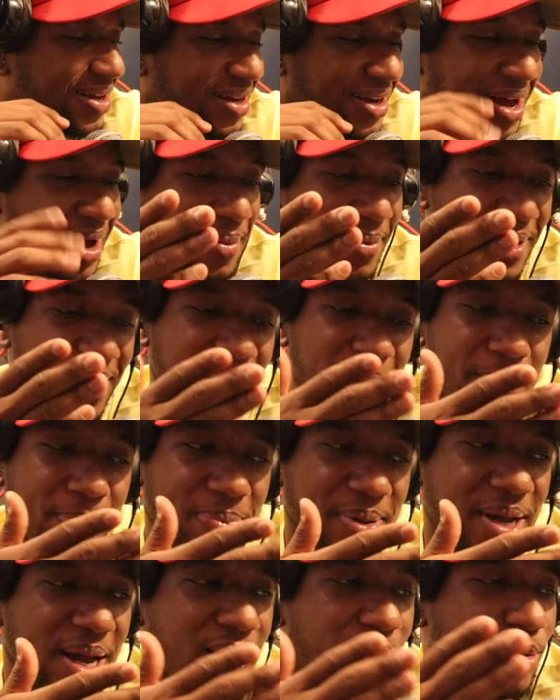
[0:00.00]
y nada, mira,
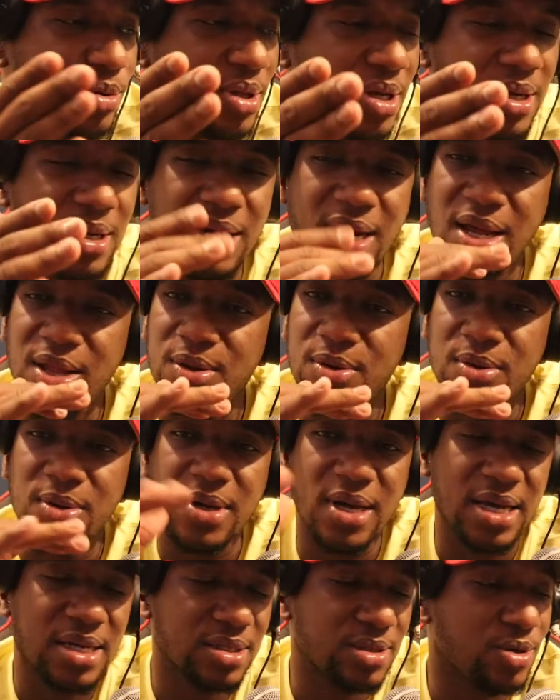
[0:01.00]
piano, teclado
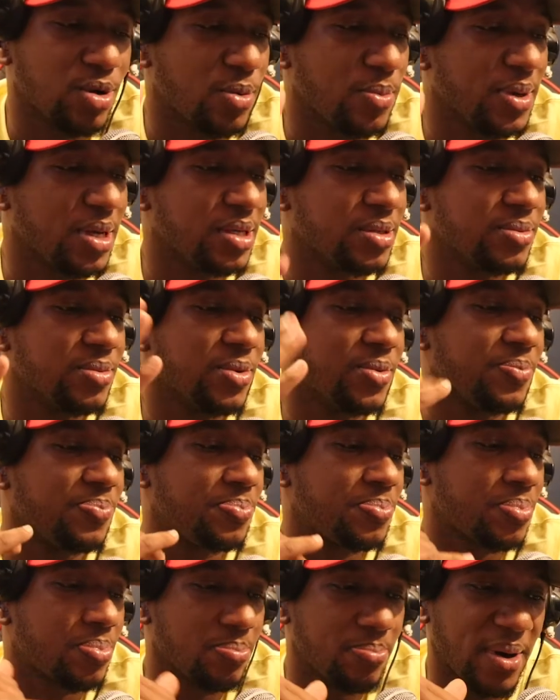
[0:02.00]
es lo mismo
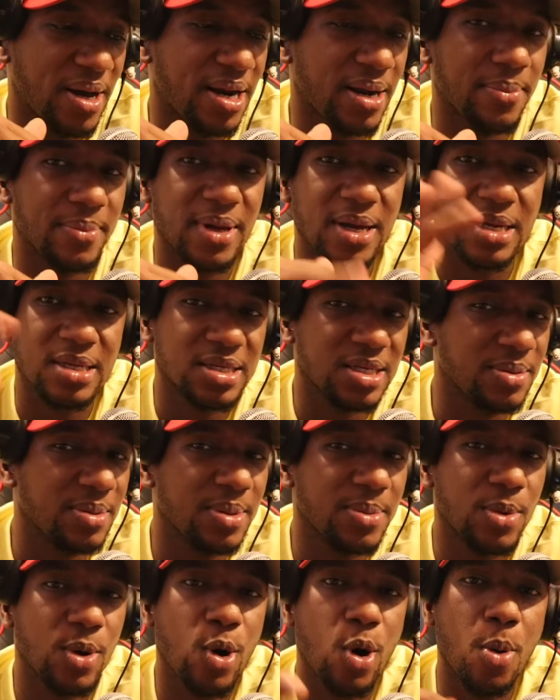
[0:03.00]
para mí. Así
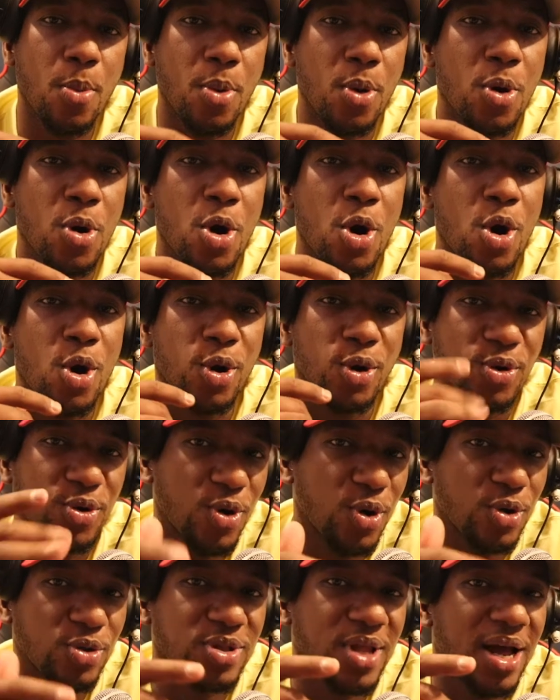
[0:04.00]
mismo como
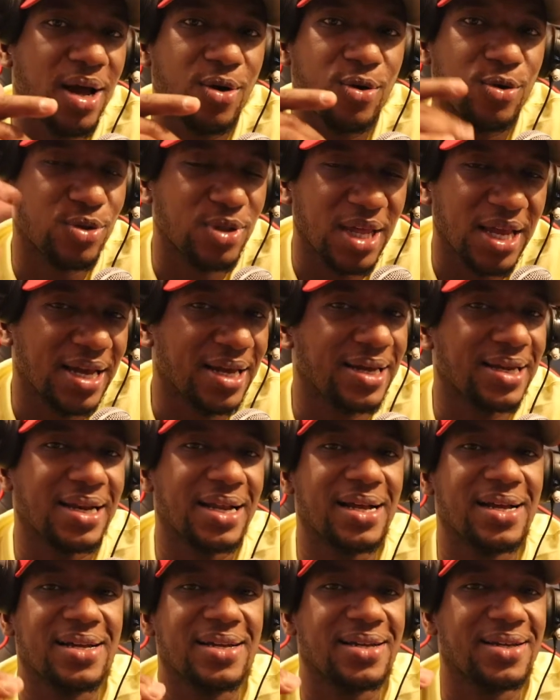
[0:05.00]
nota o
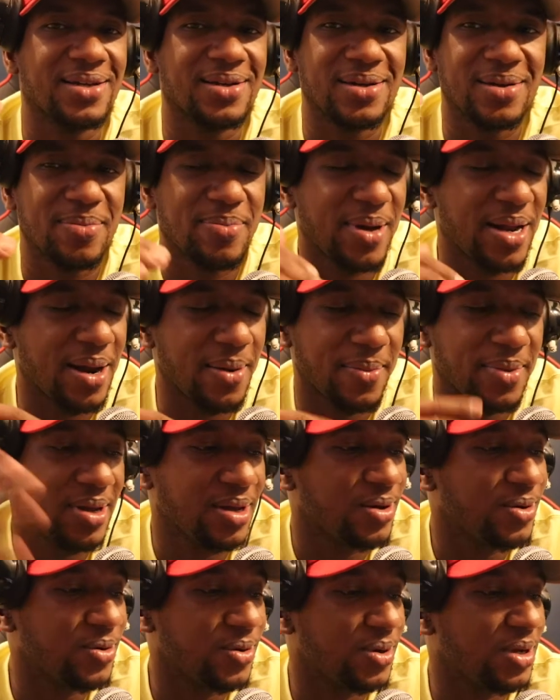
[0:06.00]
tecla. Para
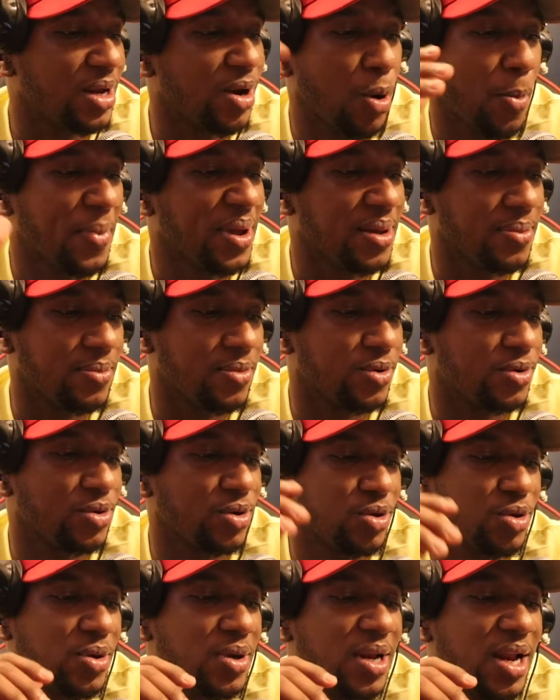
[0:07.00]
mí es lo mismo.
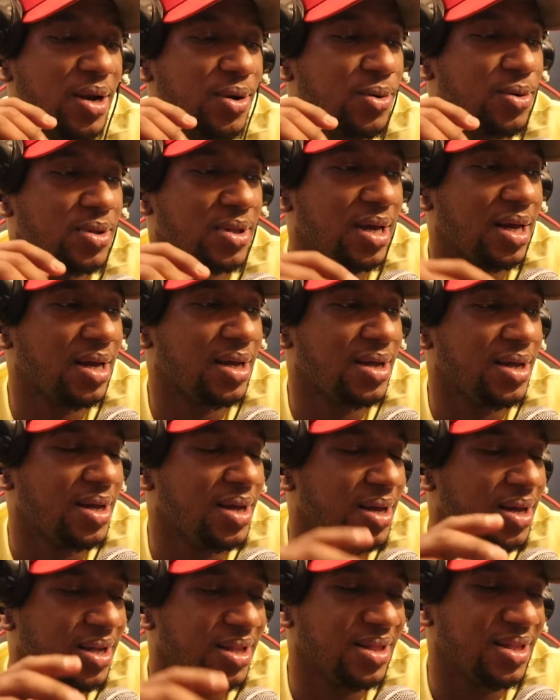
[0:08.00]
Yo estoy en la nota
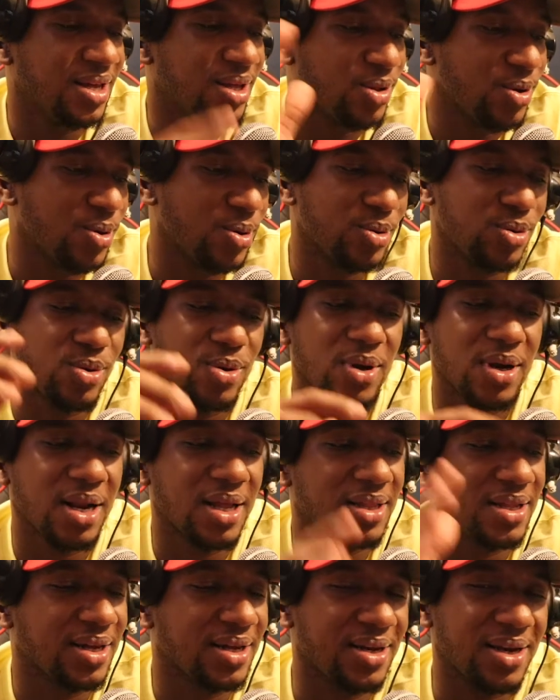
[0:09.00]
de do,
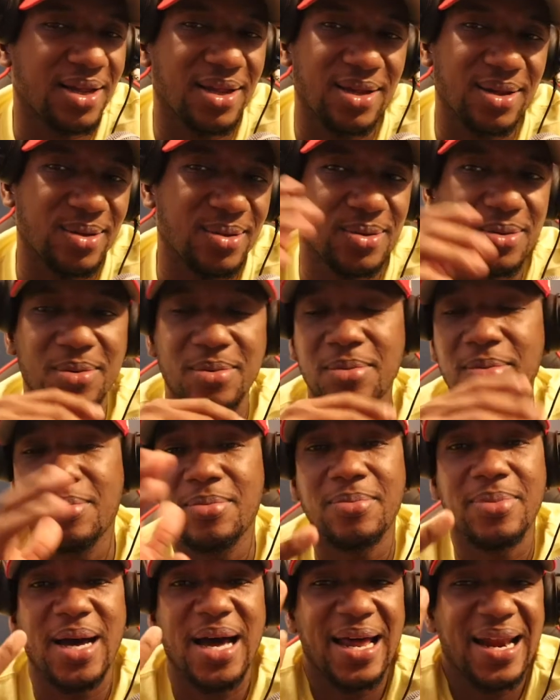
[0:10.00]
la tecla de do.
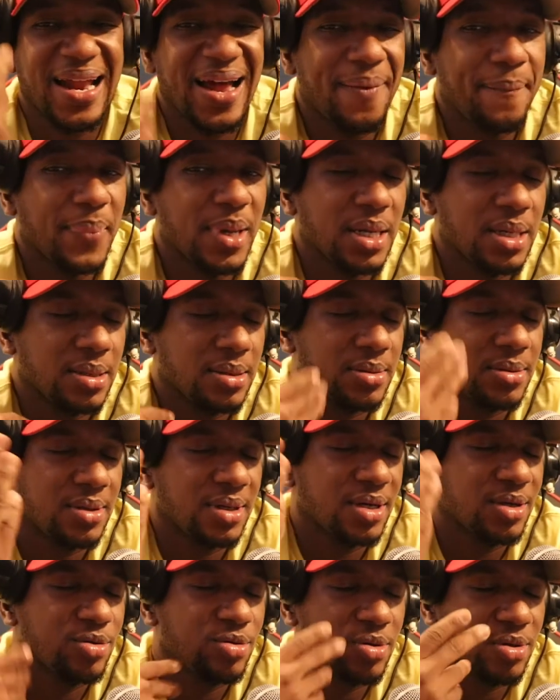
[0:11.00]
Para mí,
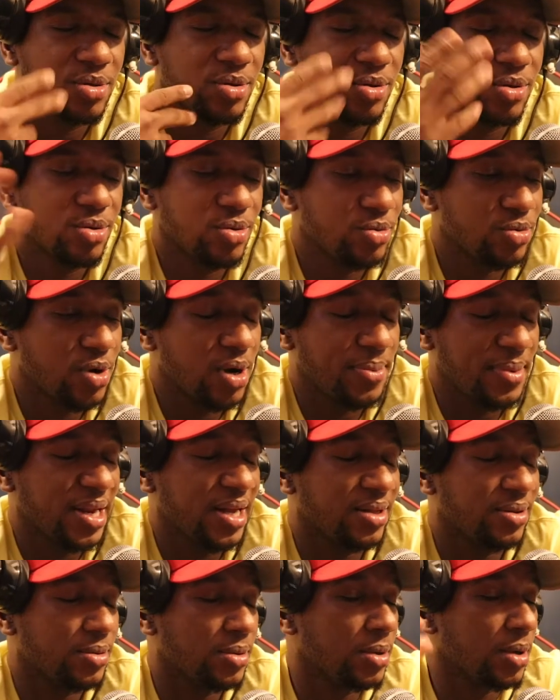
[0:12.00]
eso yo, yo
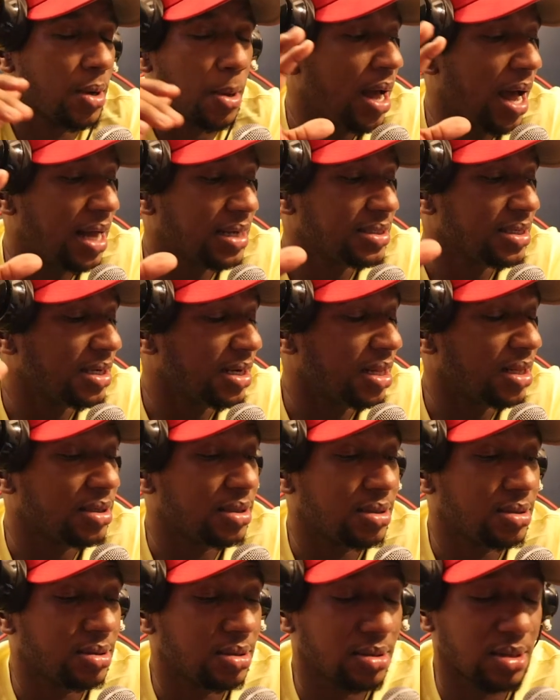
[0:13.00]
hablando. Así que nada,
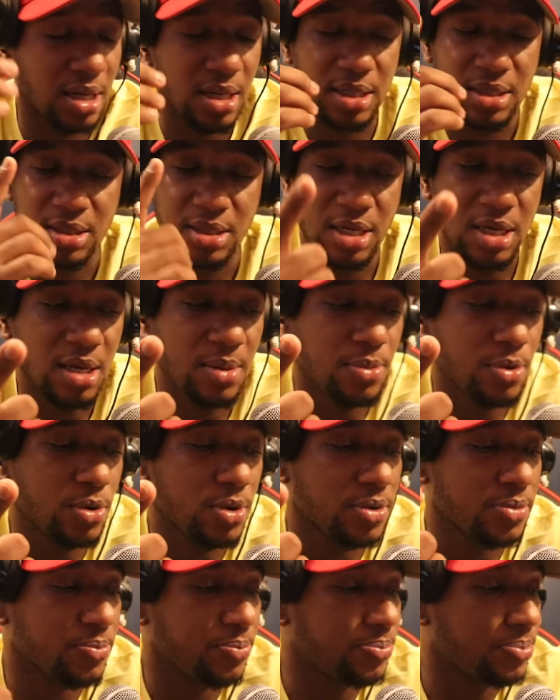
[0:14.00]
el, el
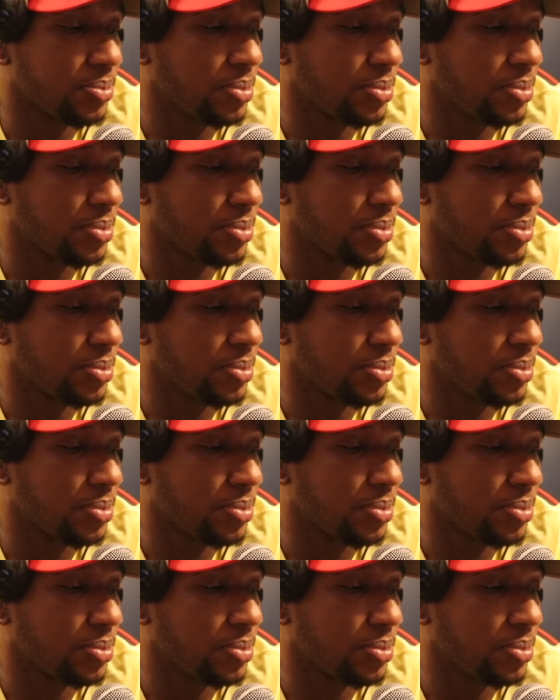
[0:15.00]
keyboard,